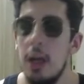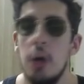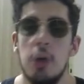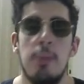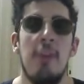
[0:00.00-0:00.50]

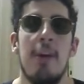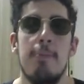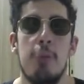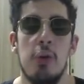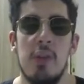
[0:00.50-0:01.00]
Robin
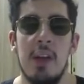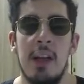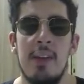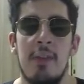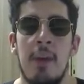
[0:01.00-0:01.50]
Van Persie
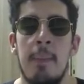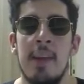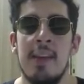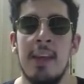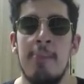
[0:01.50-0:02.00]
klasik Van
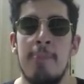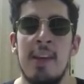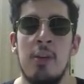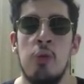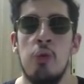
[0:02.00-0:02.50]
Basten gibi
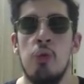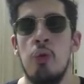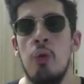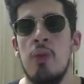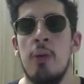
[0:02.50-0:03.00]
pace'i düşük
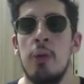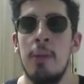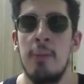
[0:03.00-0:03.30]
şutu yüksek olan bir